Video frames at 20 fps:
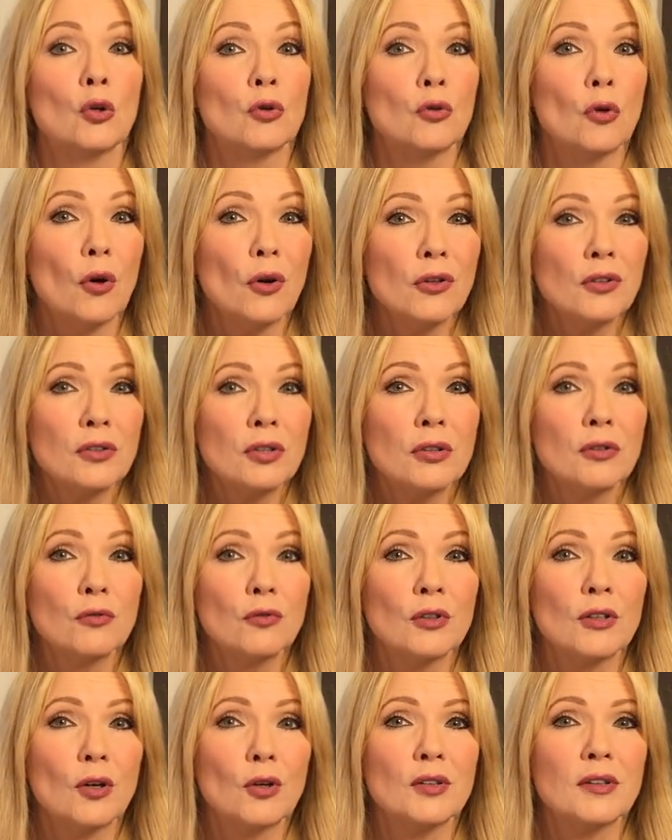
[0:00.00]
Dort
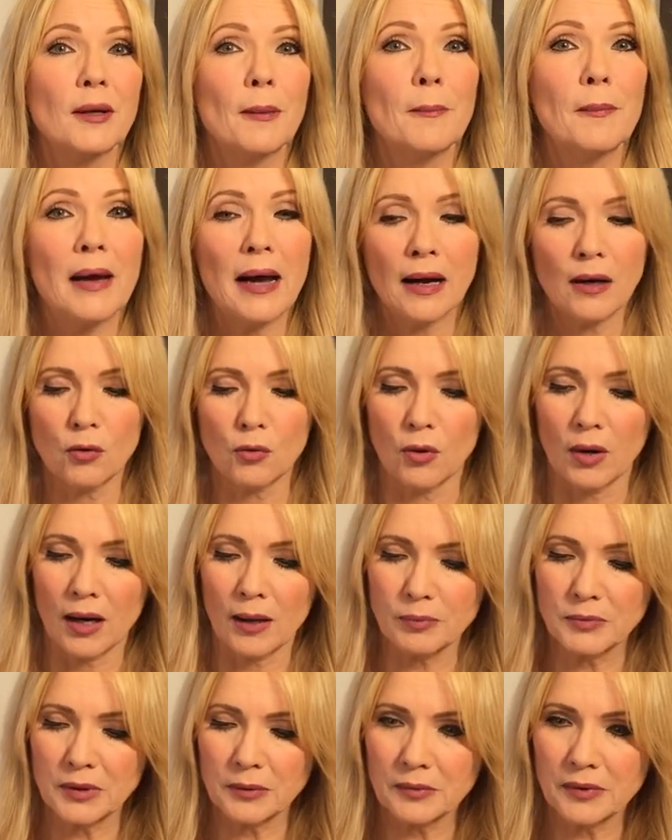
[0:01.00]
wird auch der Merkur
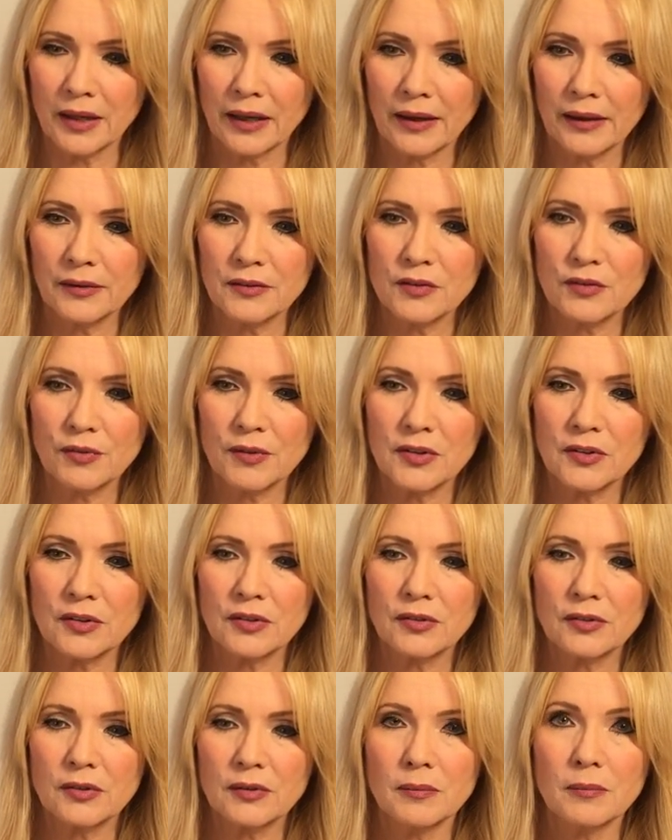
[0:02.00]
ab dem
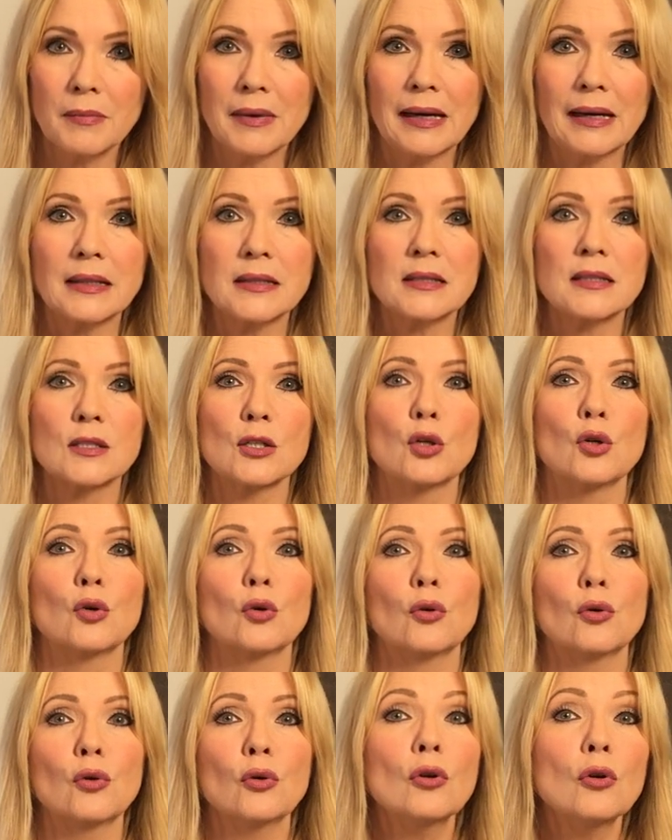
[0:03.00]
23. März
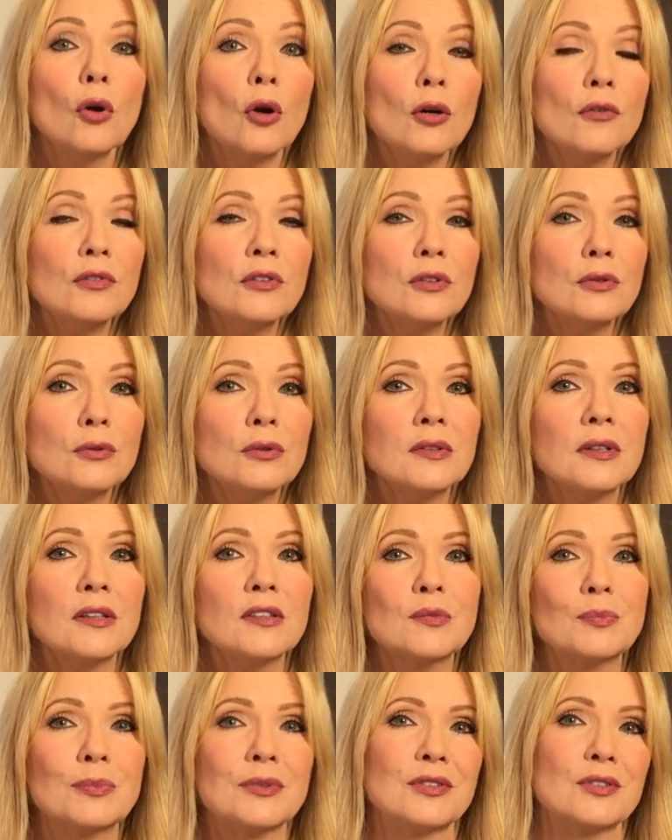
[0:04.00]
rückläufig und
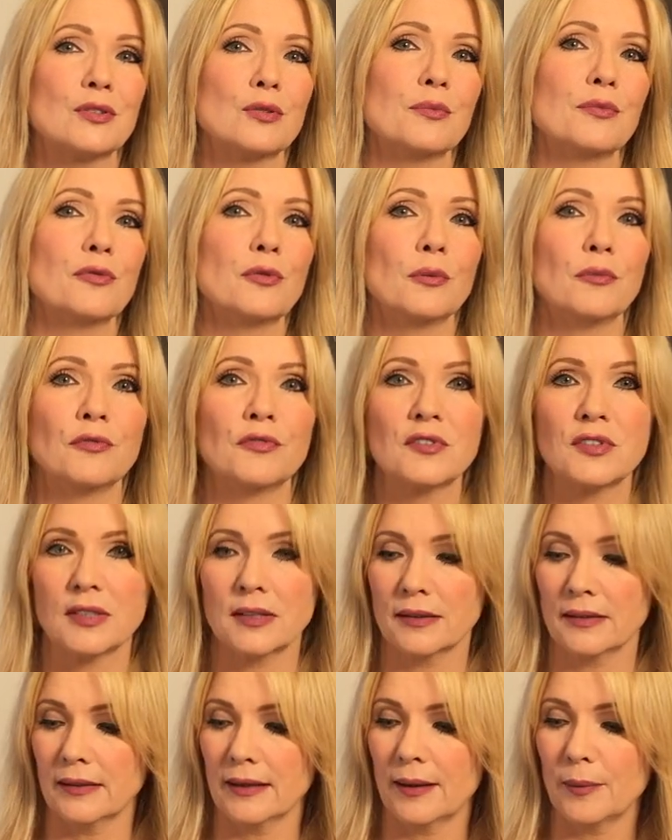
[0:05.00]
das bis zum
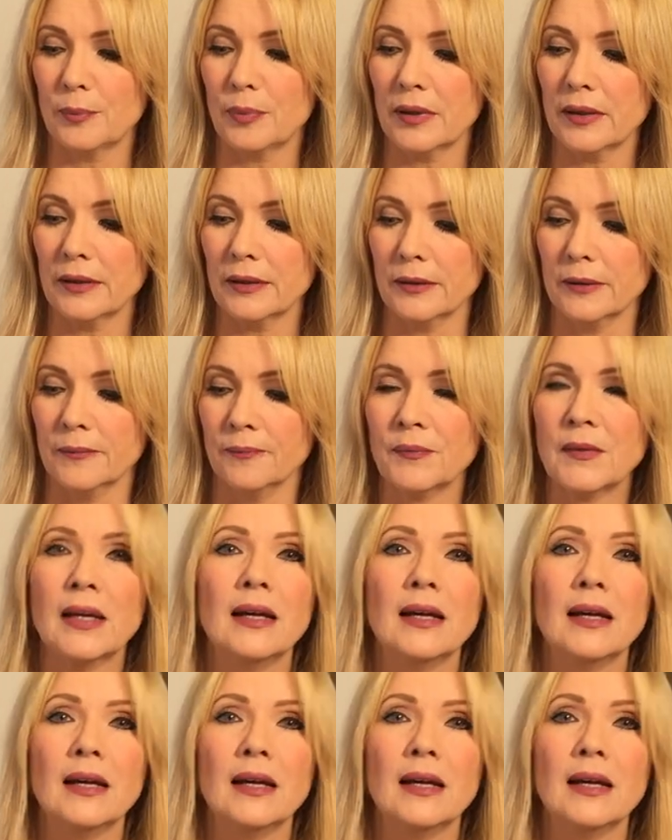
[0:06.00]
15. April.